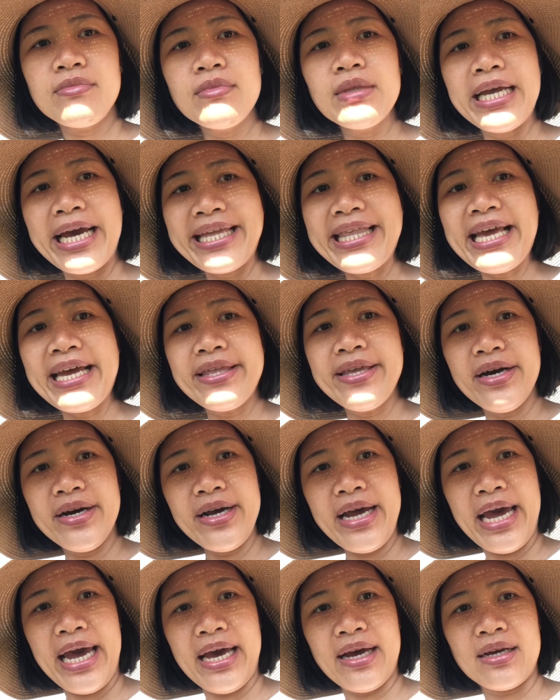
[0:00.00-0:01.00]
cả nhà nhớ
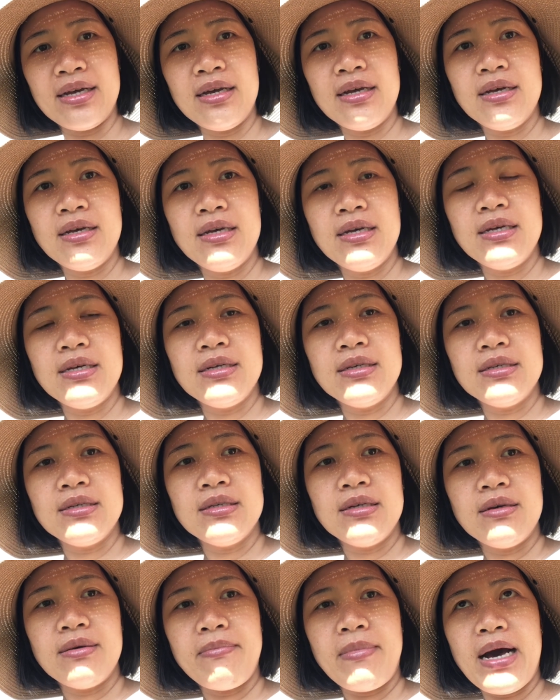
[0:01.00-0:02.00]
nghe
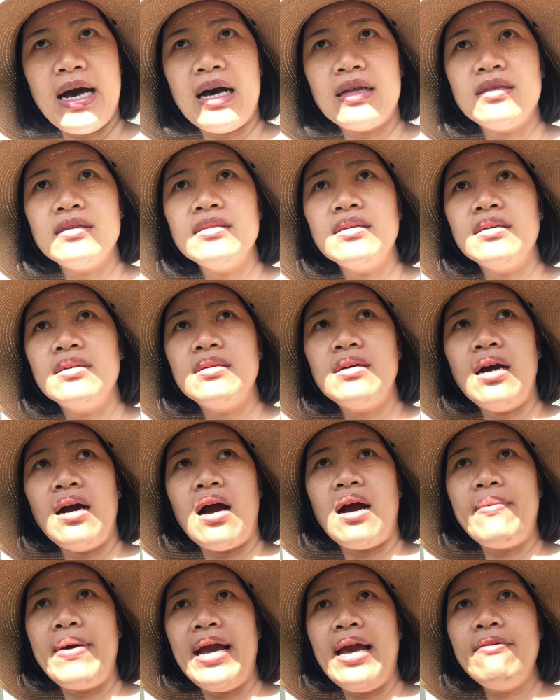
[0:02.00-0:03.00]
mà thường thường
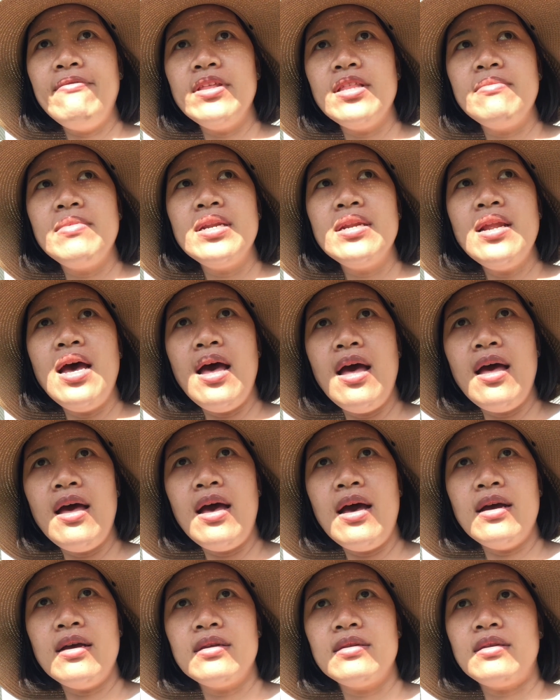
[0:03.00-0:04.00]
họ bán vitamin D
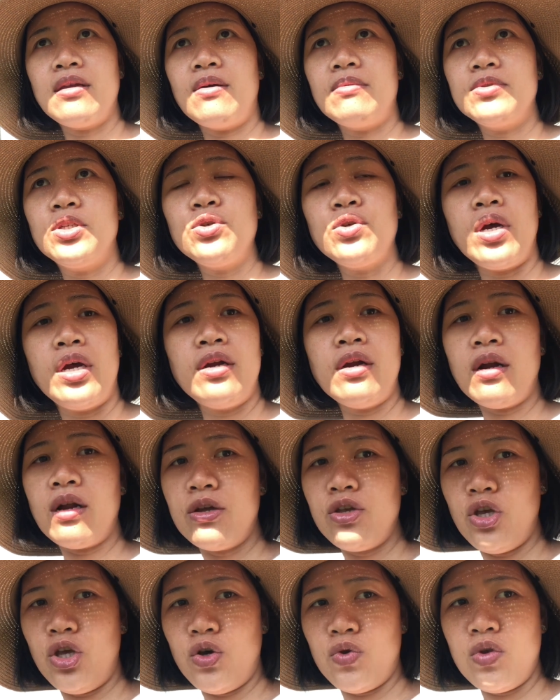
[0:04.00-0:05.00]
trong siêu thị rất là
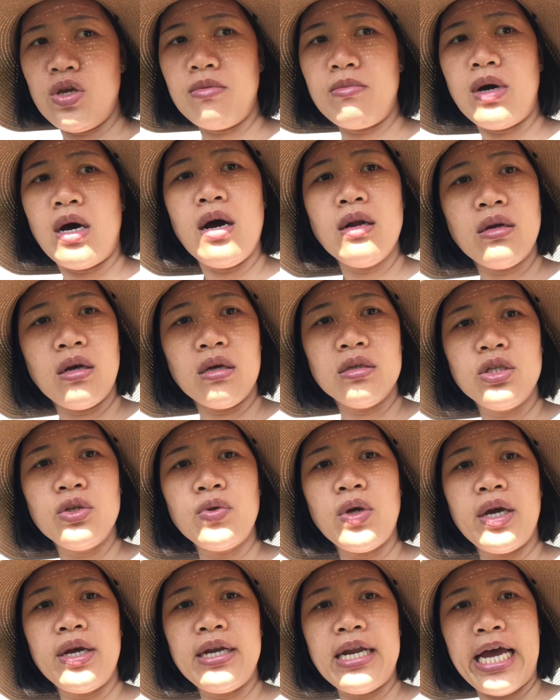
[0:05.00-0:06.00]
nhiều nhưng mà ít có siêu
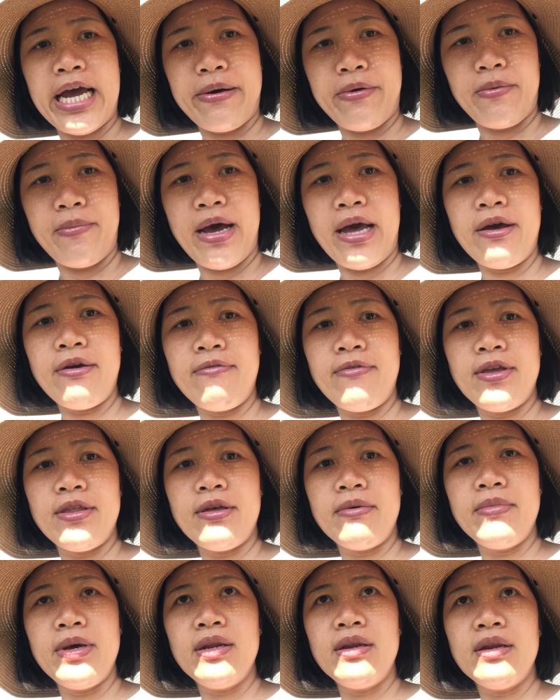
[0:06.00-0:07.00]
thị nào mà bán
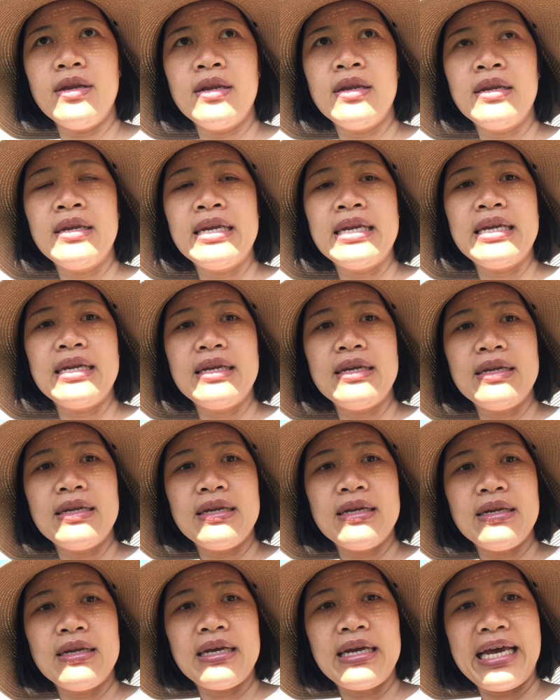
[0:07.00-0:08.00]
vitamin
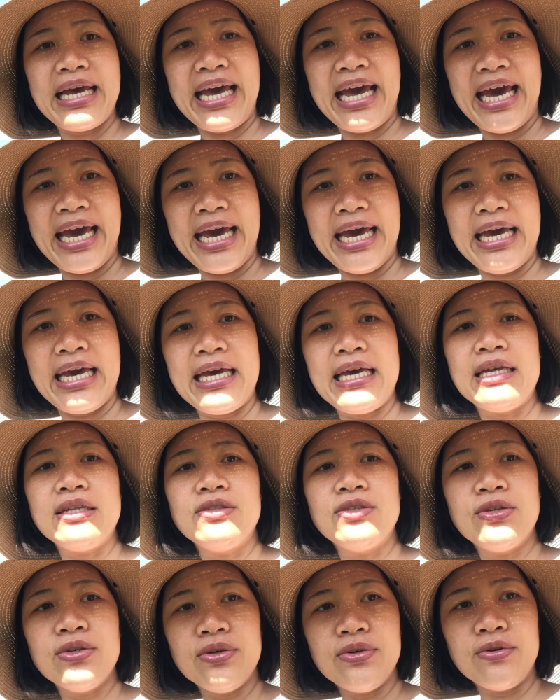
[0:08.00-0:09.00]

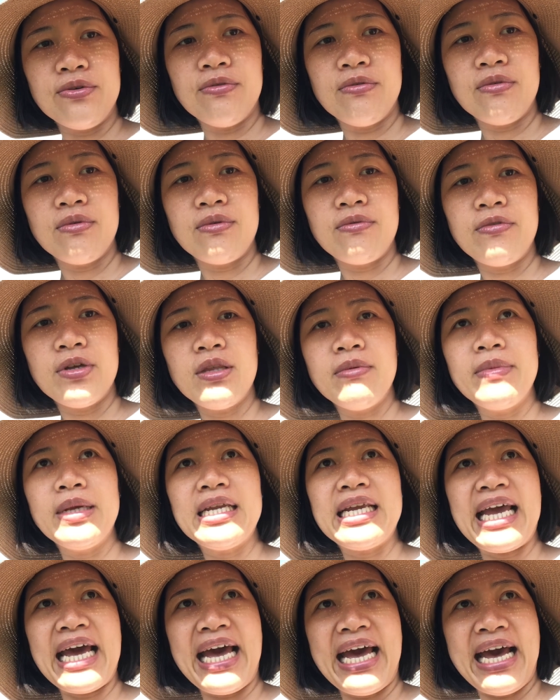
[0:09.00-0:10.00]
K2 vitamin
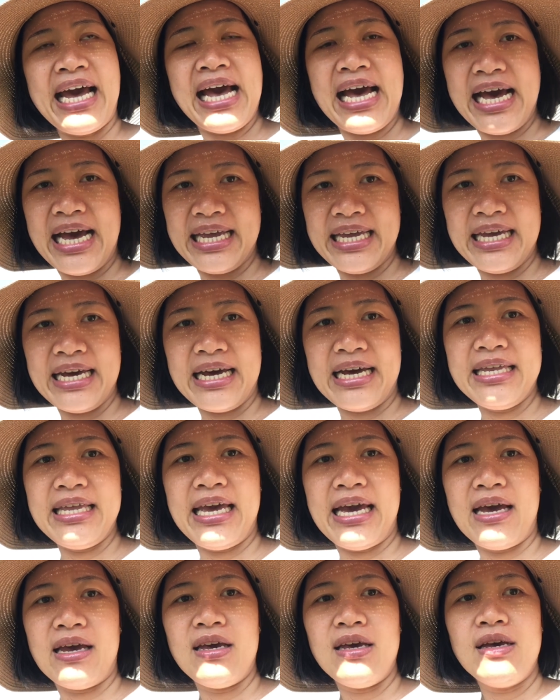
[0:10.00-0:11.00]
K2 nha cả
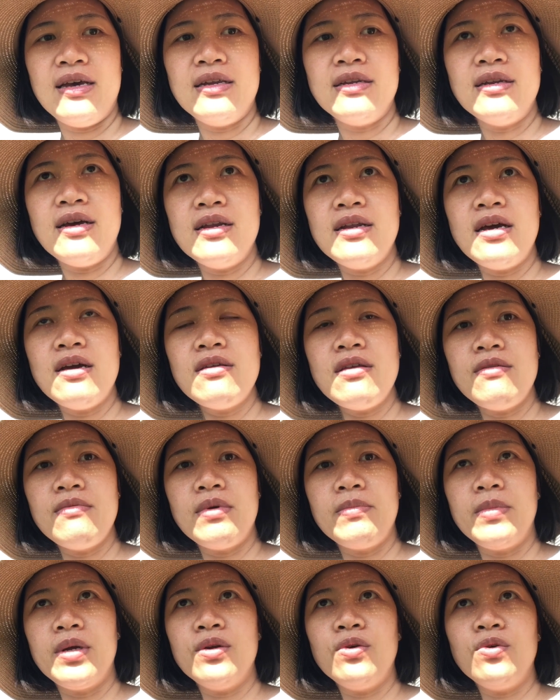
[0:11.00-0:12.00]
nhà nên nếu như mà
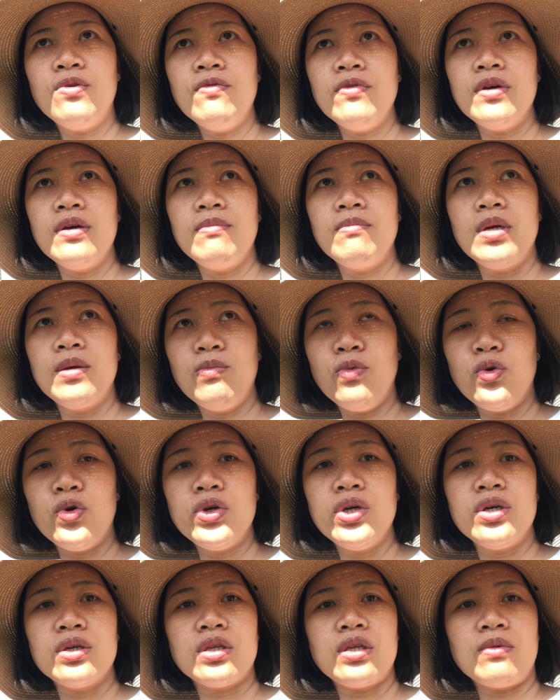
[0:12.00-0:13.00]
mình uống mình mua
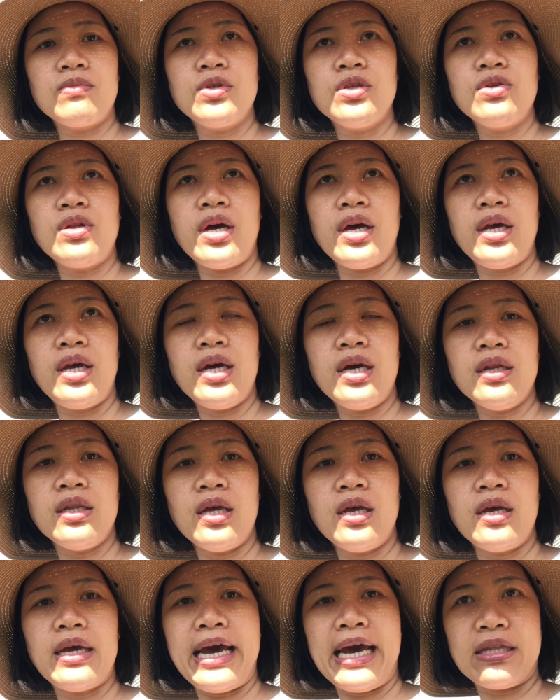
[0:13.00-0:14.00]
được trong siêu thị
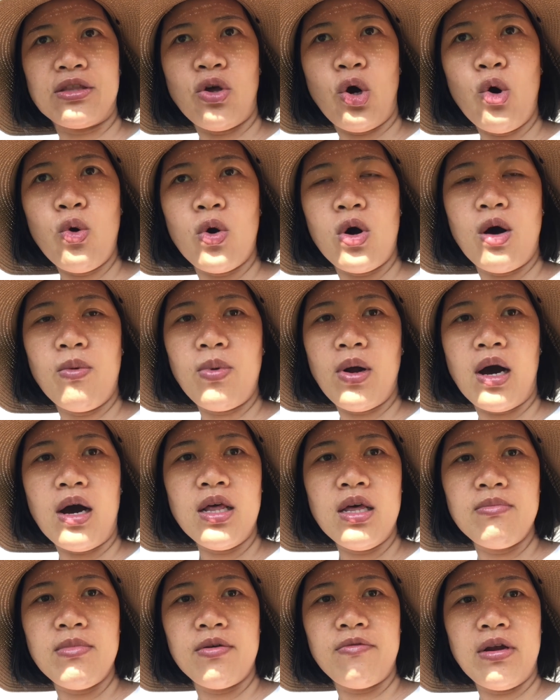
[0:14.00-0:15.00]
thì càng tốt còn không có
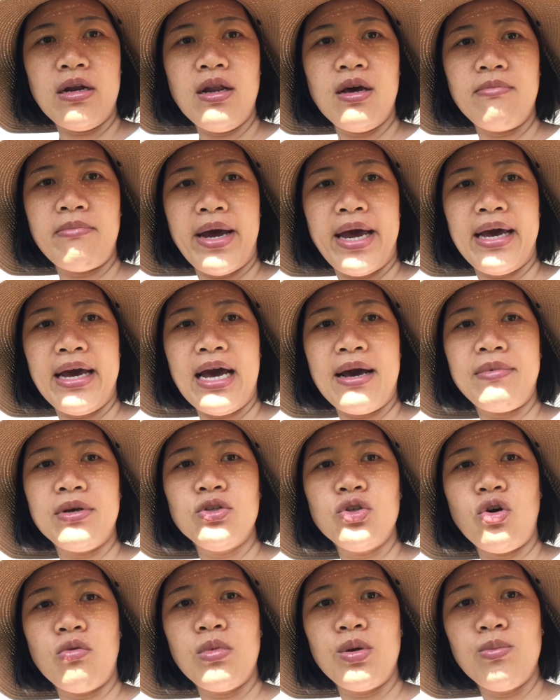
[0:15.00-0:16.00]
thì mình phải lên mạng
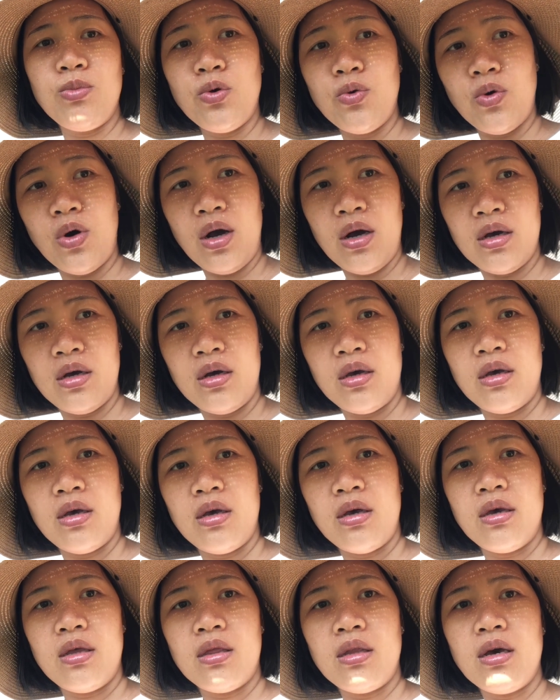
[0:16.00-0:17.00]
Amazon mình mua
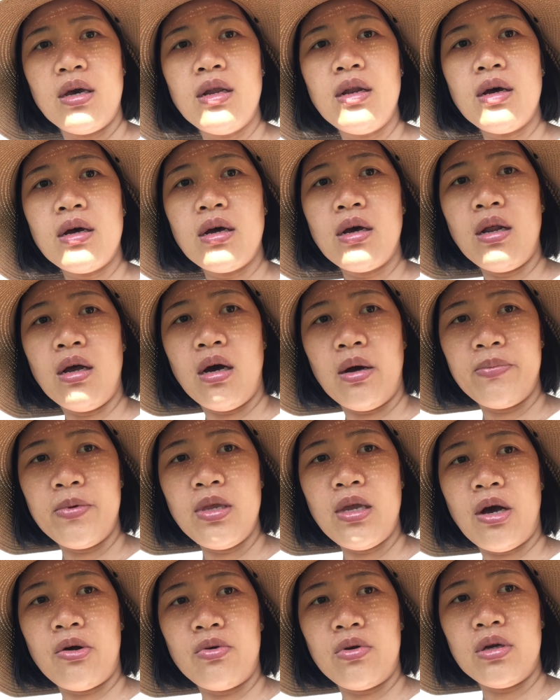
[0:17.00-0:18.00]
để nó kết hợp với
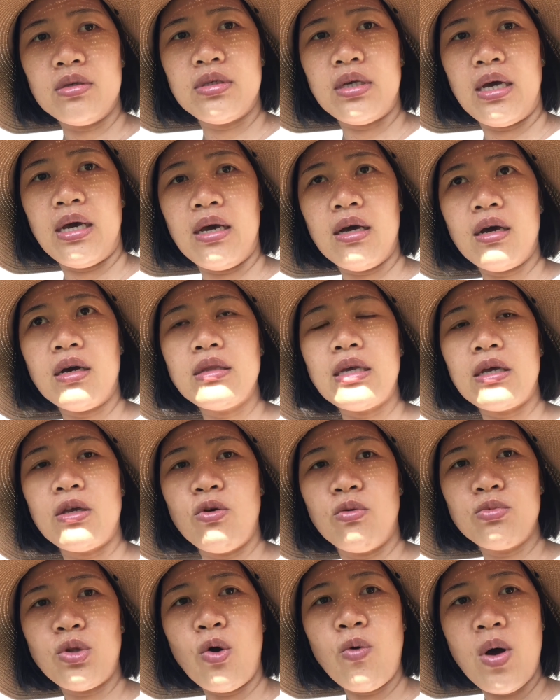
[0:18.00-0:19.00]
nhau nó sẽ có tác
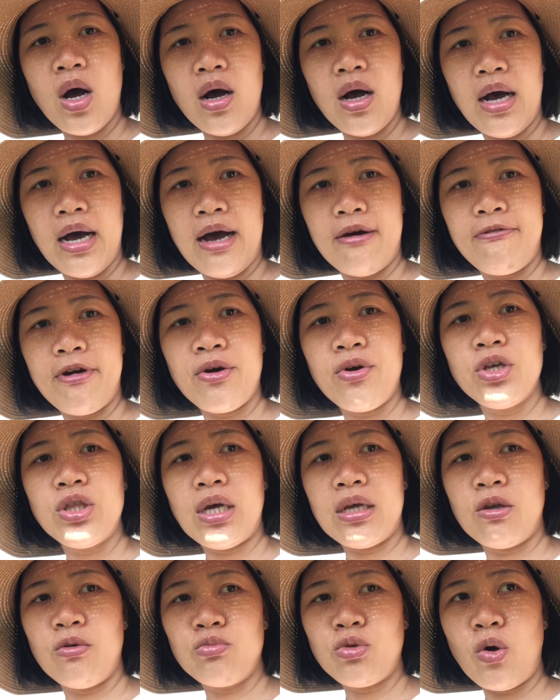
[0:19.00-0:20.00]
dụng tốt hơn ha phát huy
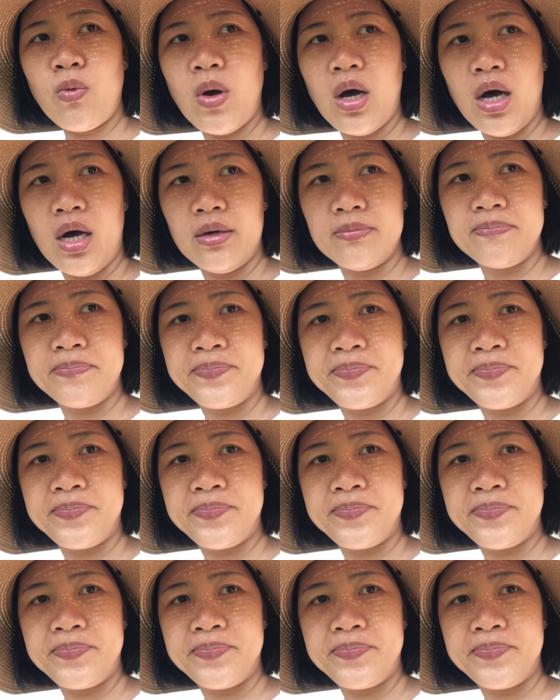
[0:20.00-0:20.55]
tác dụng tốt hơn